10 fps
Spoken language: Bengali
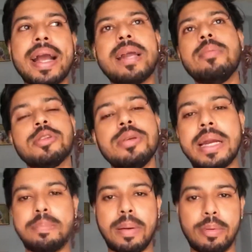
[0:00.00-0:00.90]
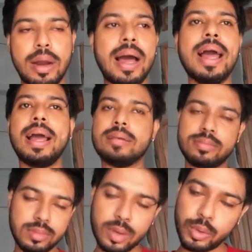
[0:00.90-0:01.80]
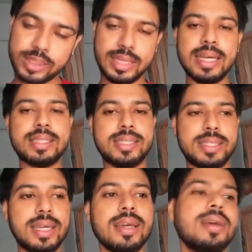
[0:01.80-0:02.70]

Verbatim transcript: আগের মতো ডেট পাবো না হ্যাঁ গুছিয়ে এসছে